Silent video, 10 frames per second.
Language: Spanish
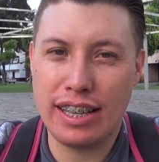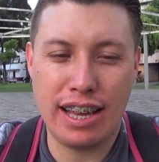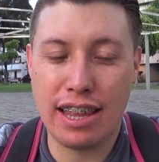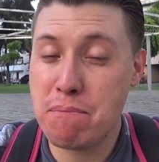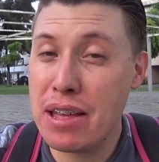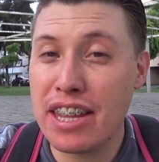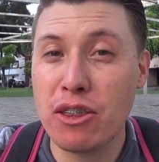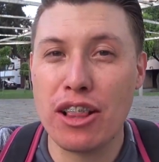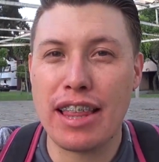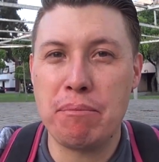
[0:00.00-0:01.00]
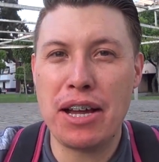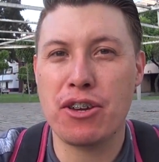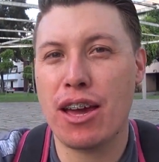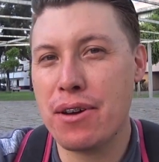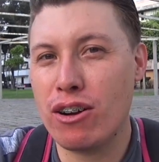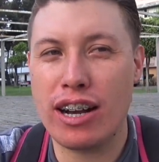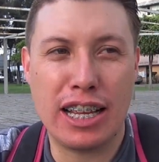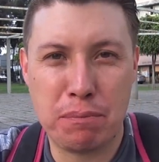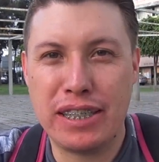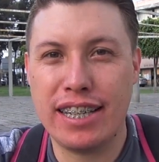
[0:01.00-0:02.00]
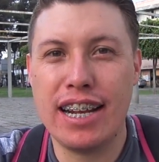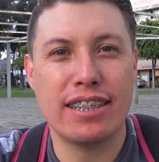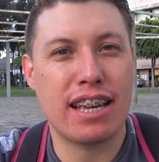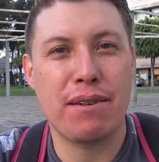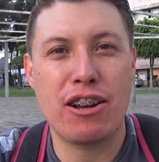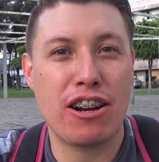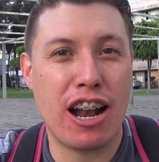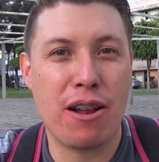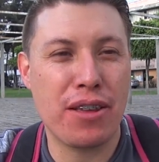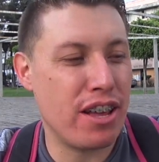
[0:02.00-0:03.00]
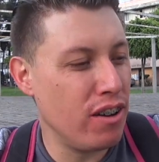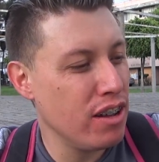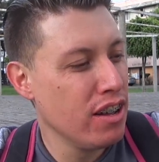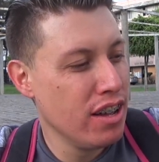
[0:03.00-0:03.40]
eh, dependiendo del tamaño. Ya vieron las peceras que vieron en el video.